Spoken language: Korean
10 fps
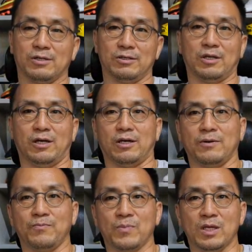
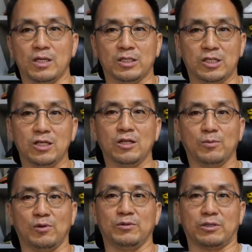근데
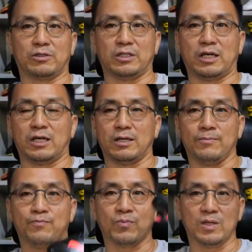신어보면 어떠냐
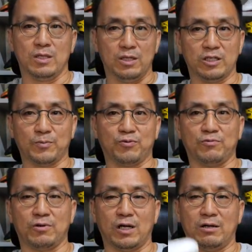이
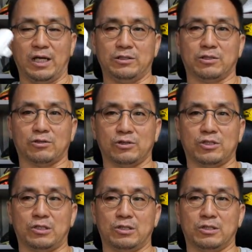제품과 레이저
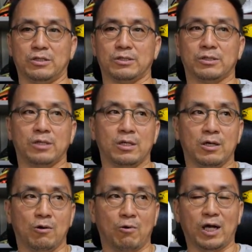터치는
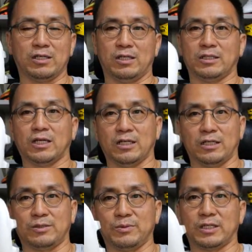확연한
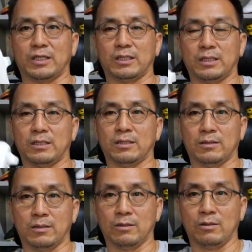차이가 있습니다.
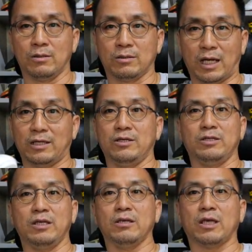
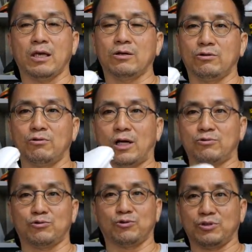당연히 캥거루
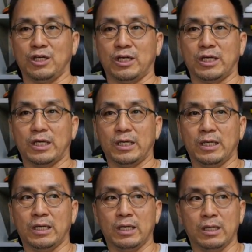가죽 쪽이
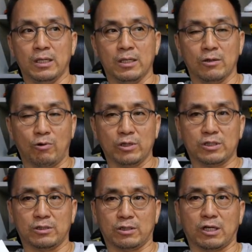
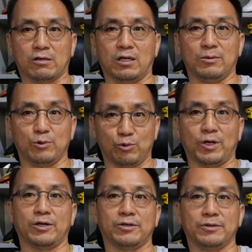훨씬 더 착화감이
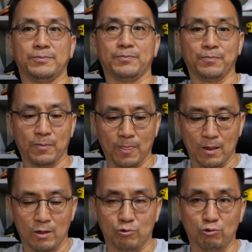좋아요.
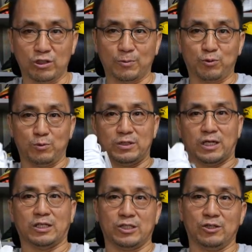두 제품을
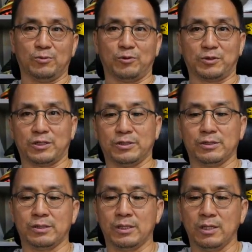제가 신어보면
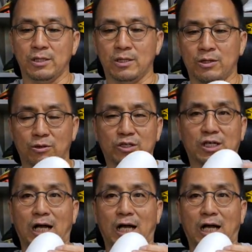역시